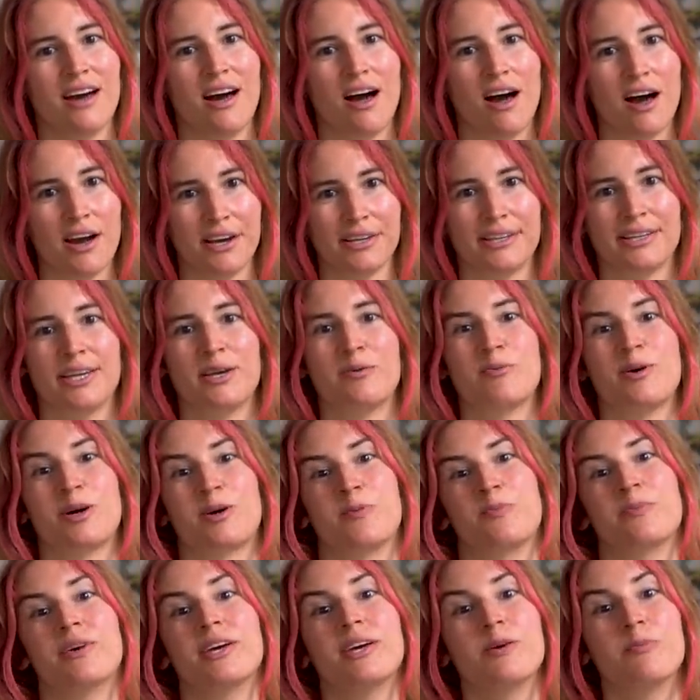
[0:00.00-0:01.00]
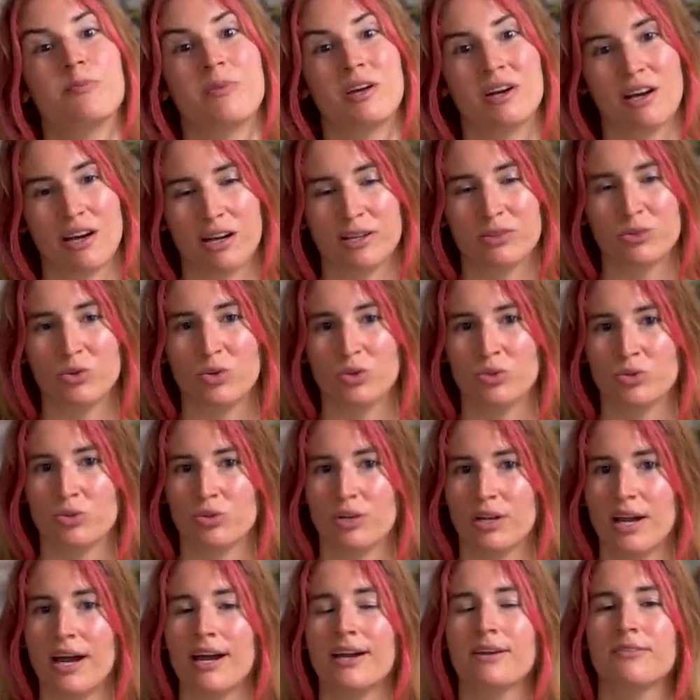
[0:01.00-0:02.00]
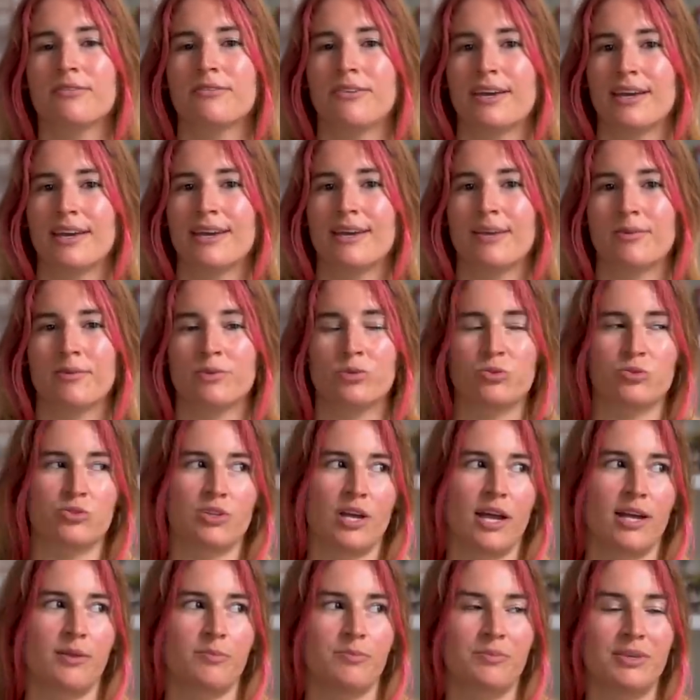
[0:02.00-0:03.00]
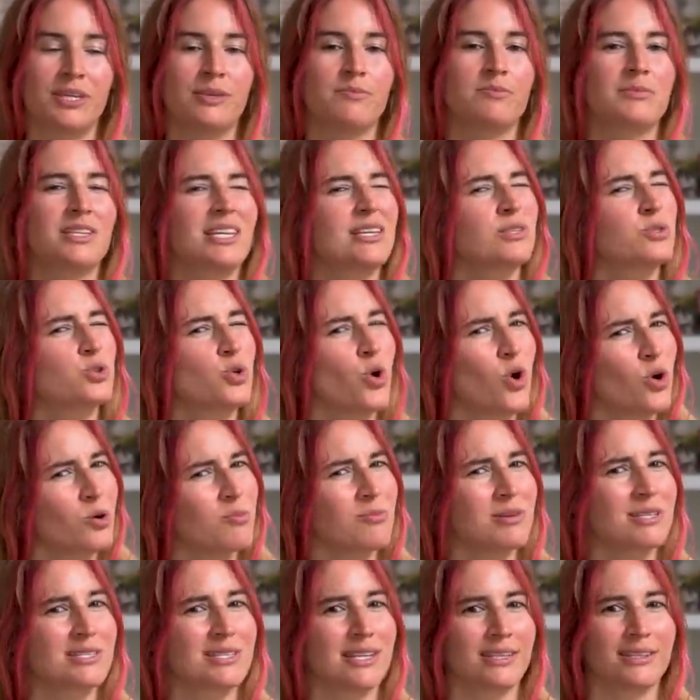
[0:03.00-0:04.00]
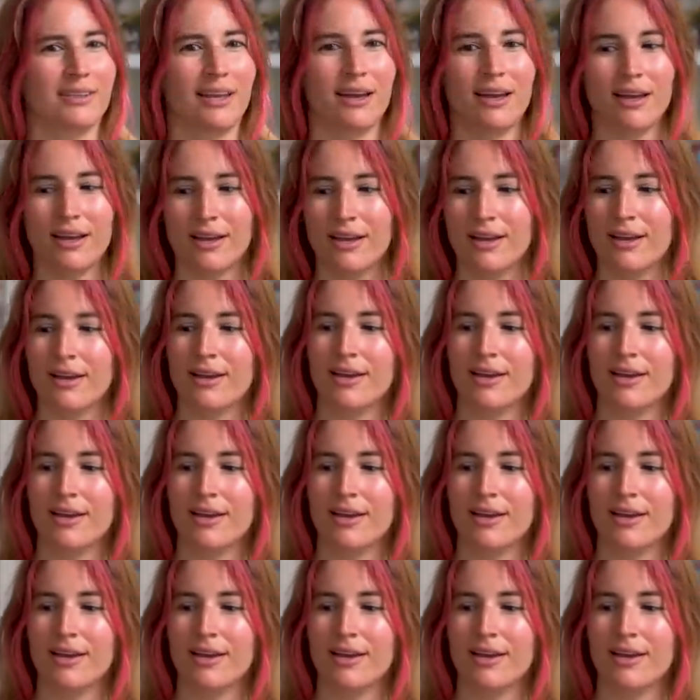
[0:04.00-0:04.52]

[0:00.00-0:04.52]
aynaya bakmaya meraklı olurlar ve güzel miyim diye sormasa da